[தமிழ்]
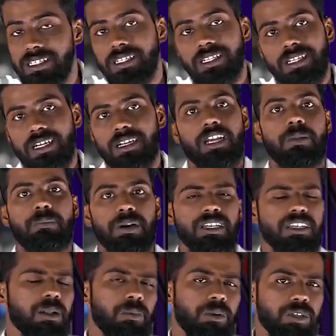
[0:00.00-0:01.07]
சீனி என்று
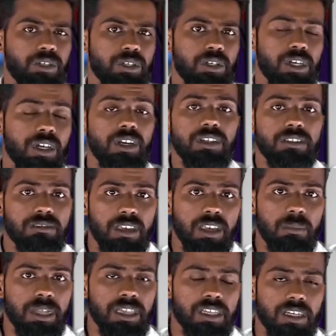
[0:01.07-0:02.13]
ஏற்பட்டு தற்பொழுது
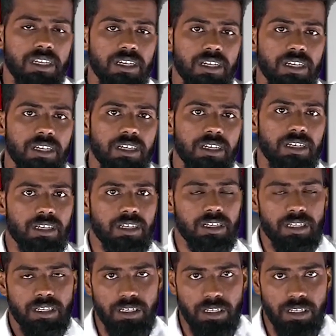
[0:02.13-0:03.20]
சீமெந்து
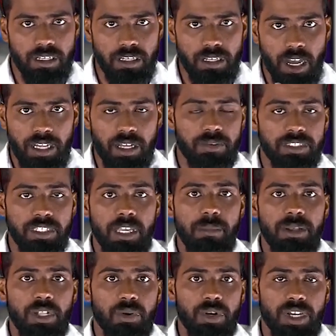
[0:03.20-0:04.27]
அதாவது
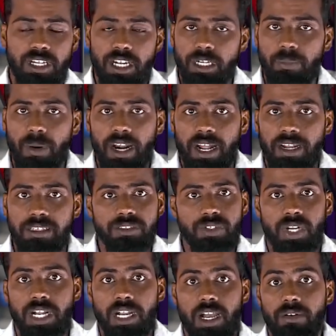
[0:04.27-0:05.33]
சீமெந்தினுடைய தட்டுப்பாடானது
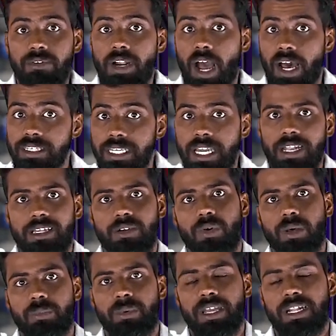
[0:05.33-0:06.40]
ஸ்ரீலங்காவில் அதிகரித்த
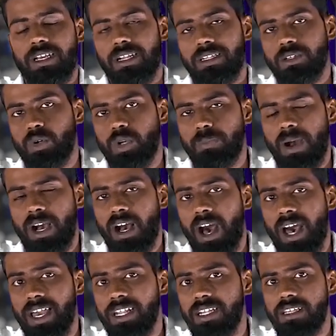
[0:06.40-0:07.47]
படமே இருக்கிறது குறிப்பாக
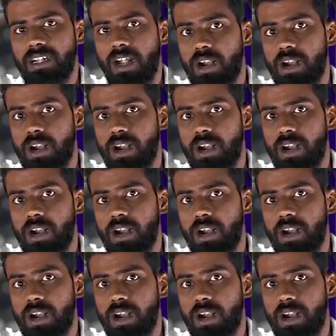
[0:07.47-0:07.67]
ஆயிரத்தி